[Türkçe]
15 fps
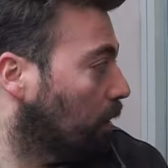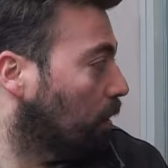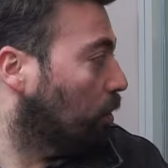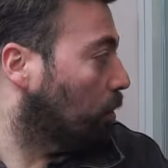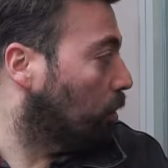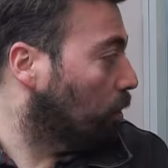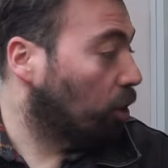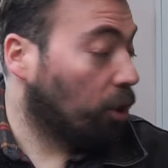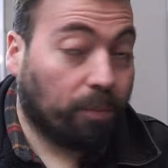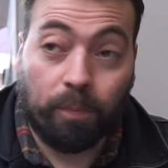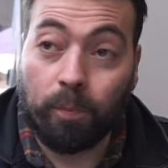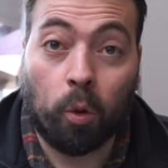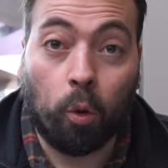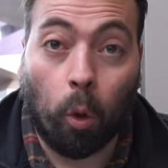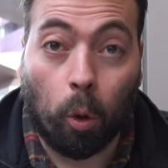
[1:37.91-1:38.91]
iç dış
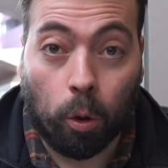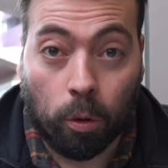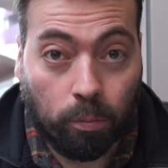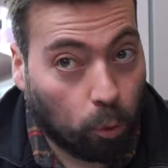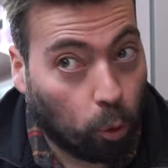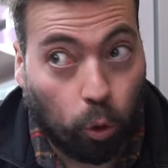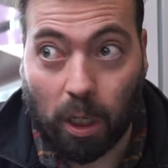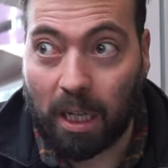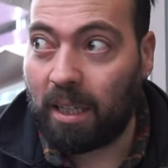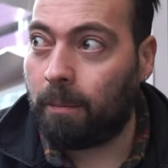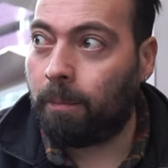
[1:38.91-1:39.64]
dolu, güzel.